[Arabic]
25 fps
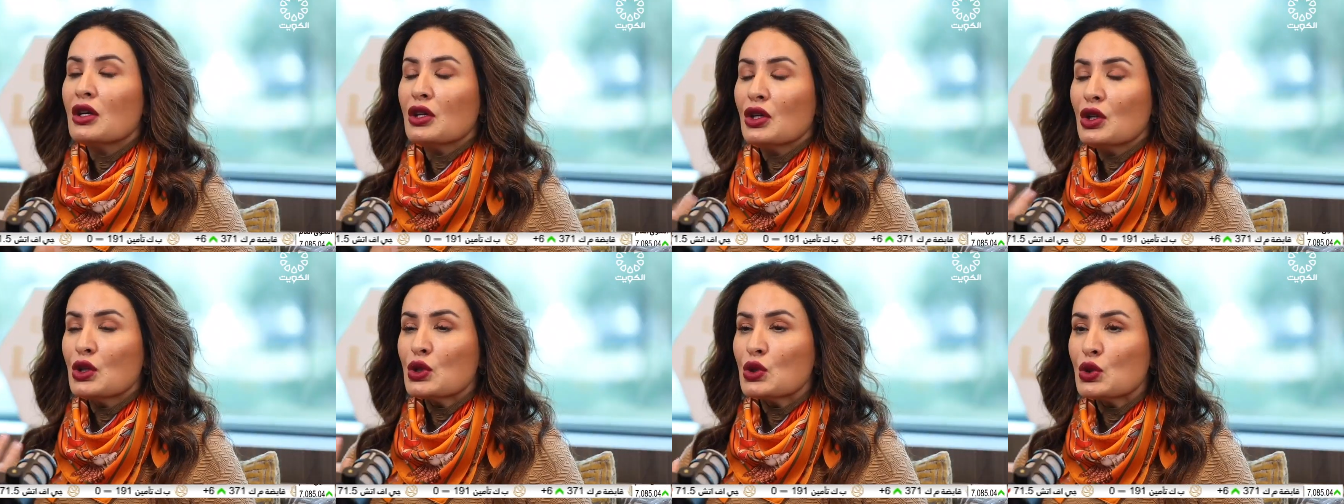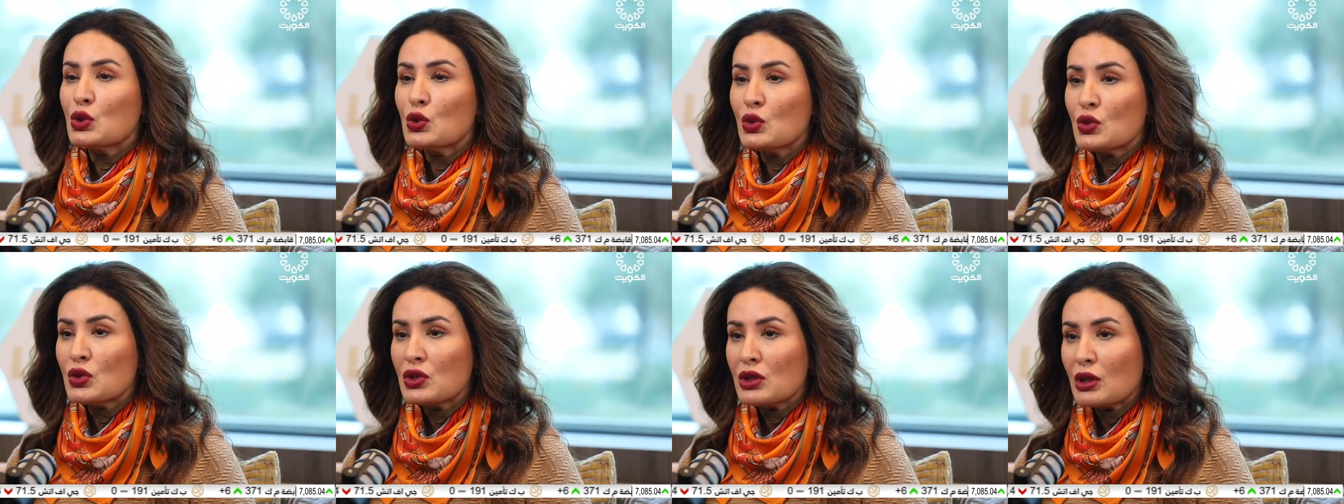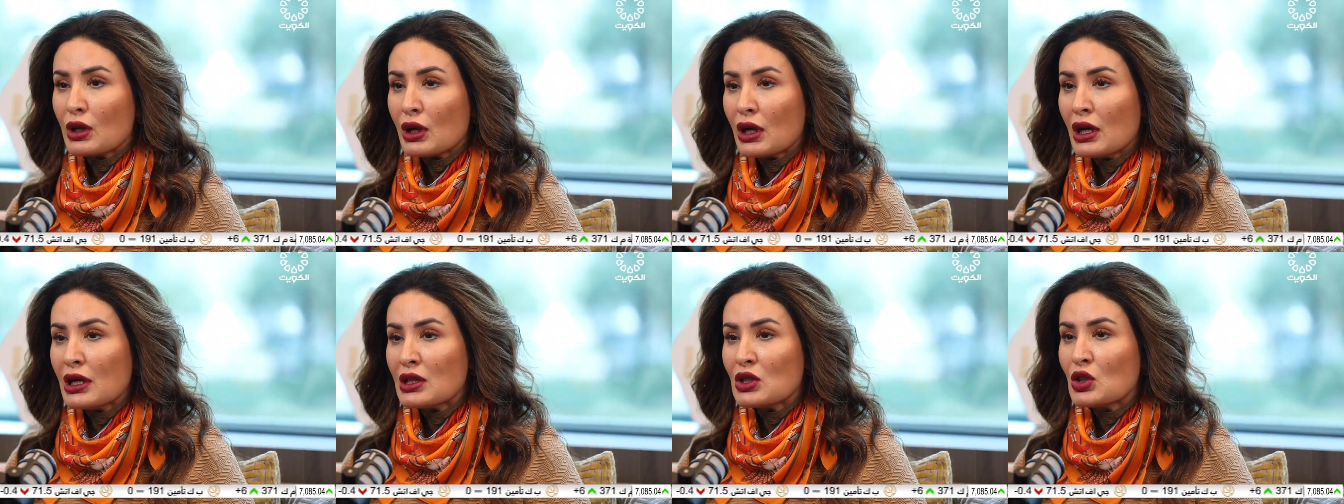يحسون
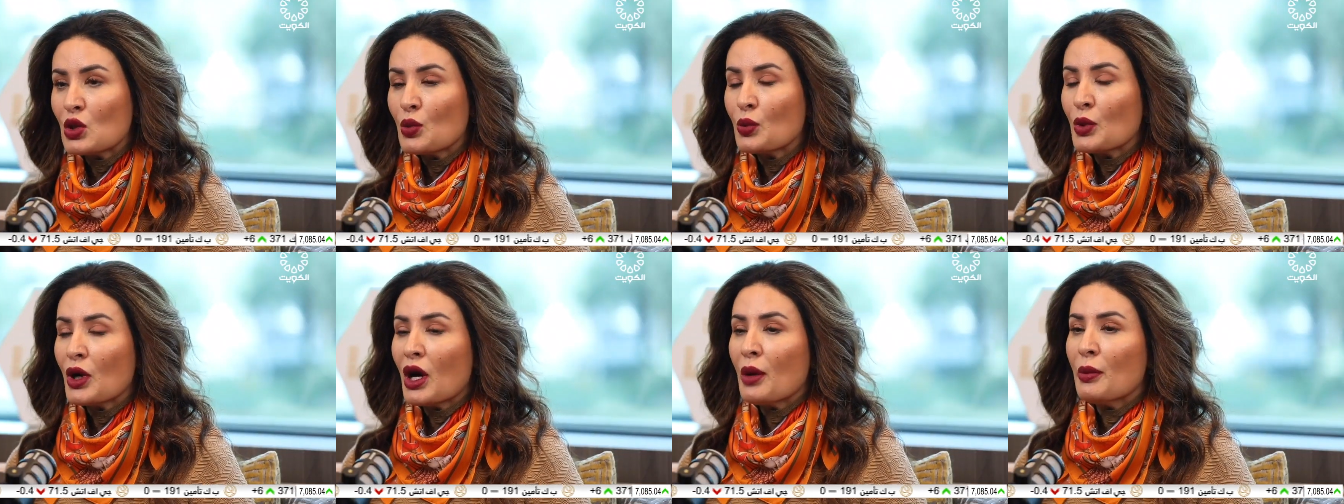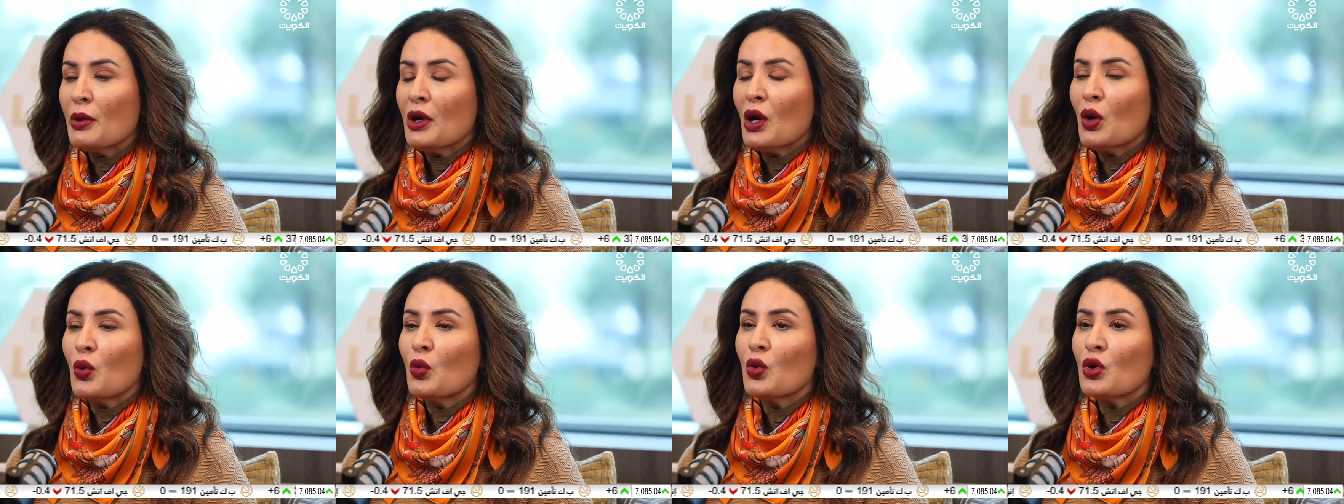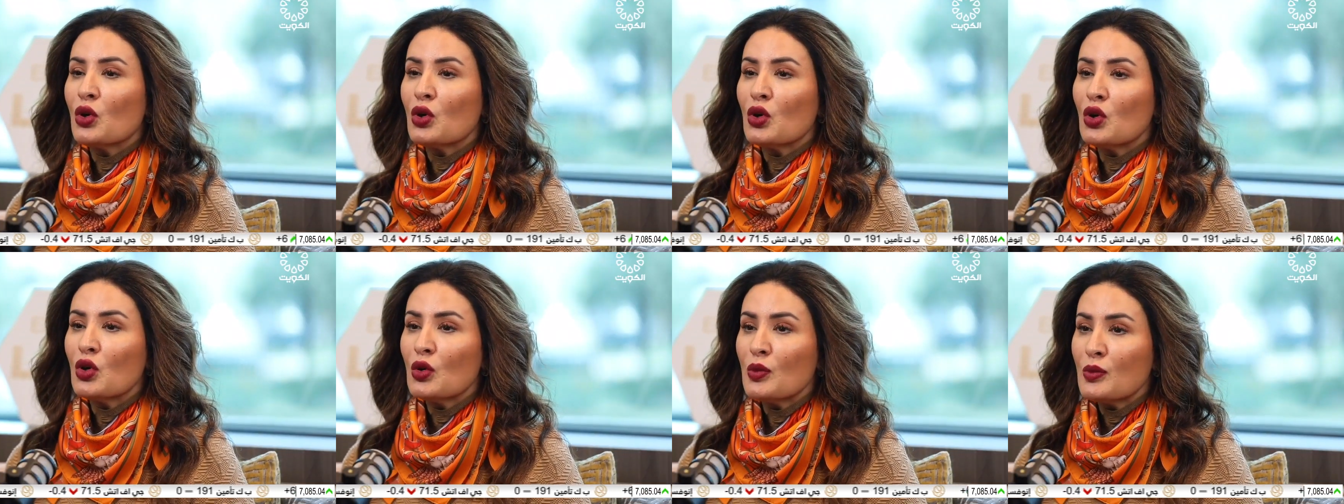راسهم قام
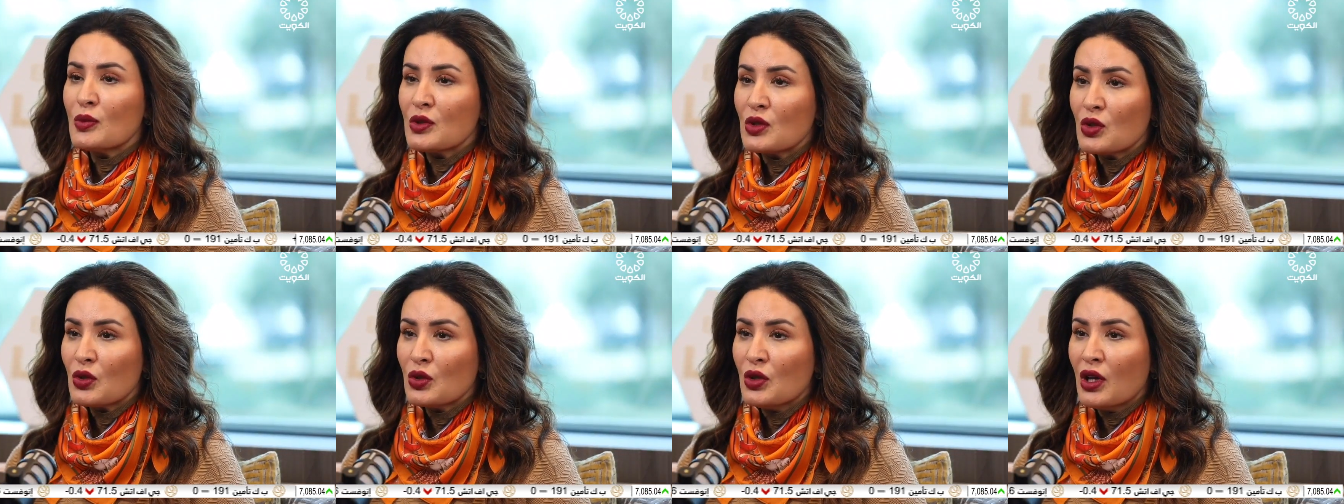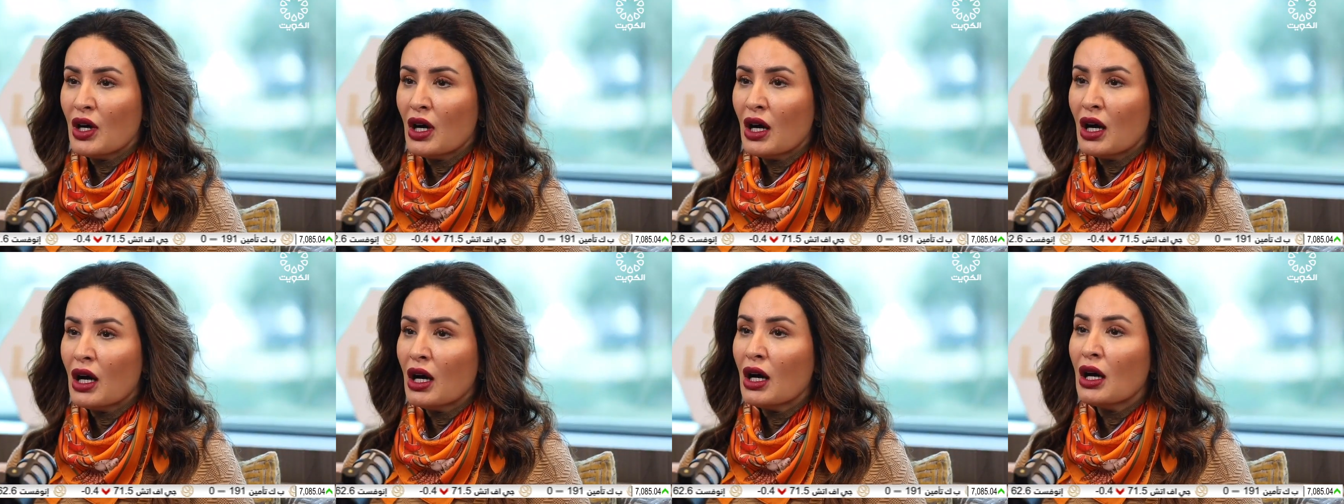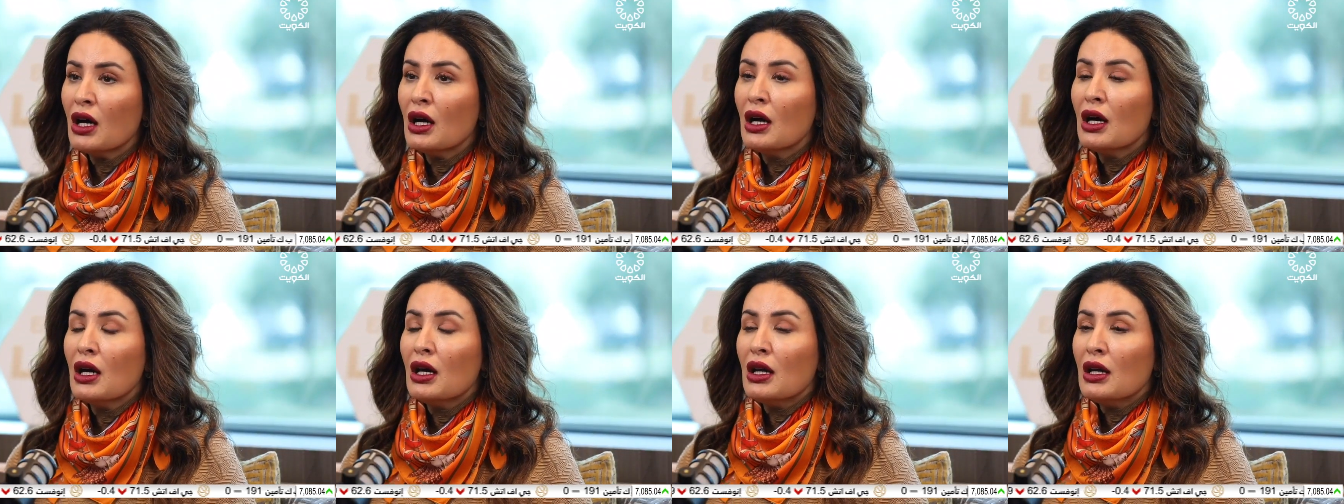يعورهم صداع